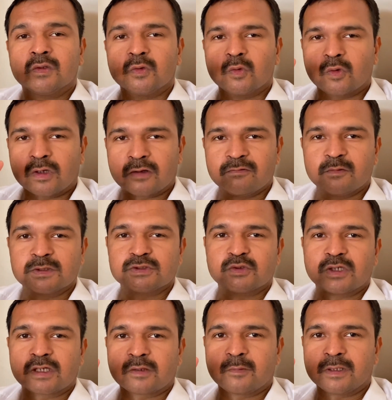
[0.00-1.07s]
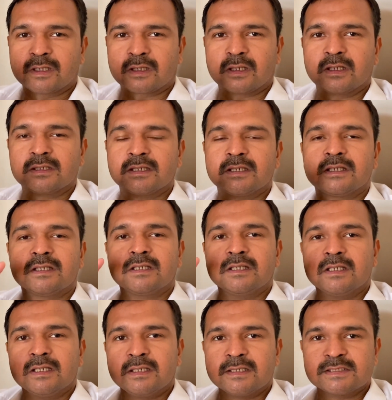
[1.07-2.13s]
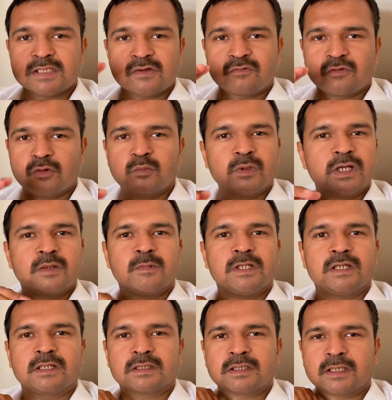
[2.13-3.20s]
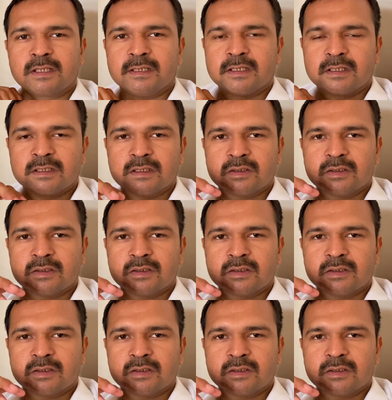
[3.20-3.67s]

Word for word: तो काफ़ी बच्चों के कमेंट आ रहे थे कि सर फॉर्म भरने में दिक्कत आ रही है